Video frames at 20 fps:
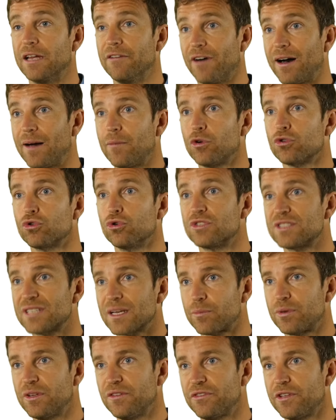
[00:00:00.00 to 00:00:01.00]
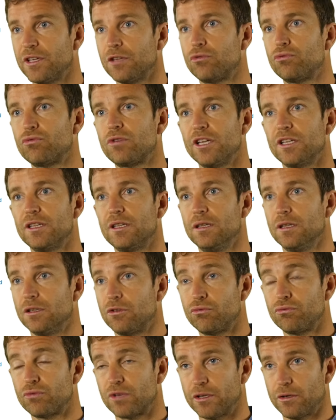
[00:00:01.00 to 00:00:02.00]
est vraiment de simplifier toutes les
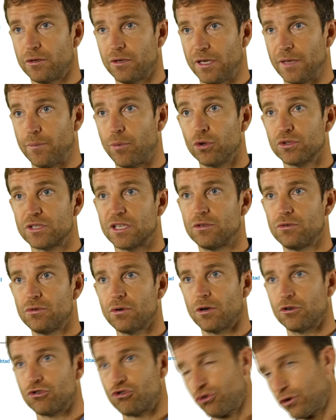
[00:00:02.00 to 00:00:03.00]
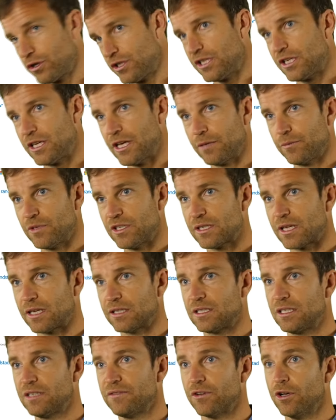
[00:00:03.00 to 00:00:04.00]
euh, procédures juridiques et
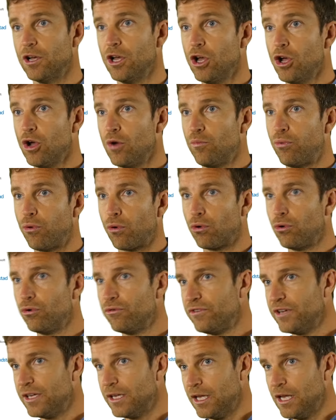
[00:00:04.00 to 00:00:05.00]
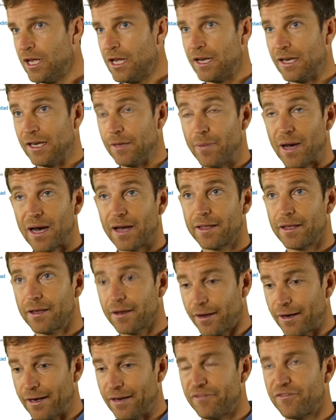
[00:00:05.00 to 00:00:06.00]
administratives pour lever les
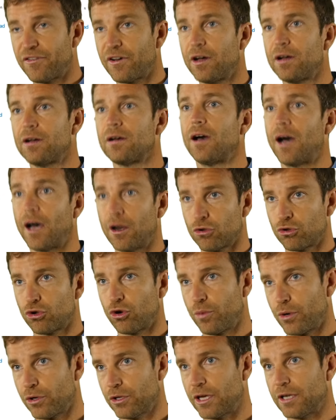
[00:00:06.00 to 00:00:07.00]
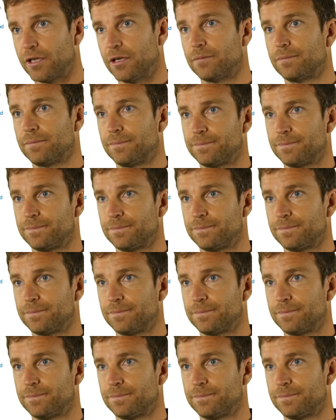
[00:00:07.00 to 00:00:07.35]
barrières et les freins à l'entrepreneuriat.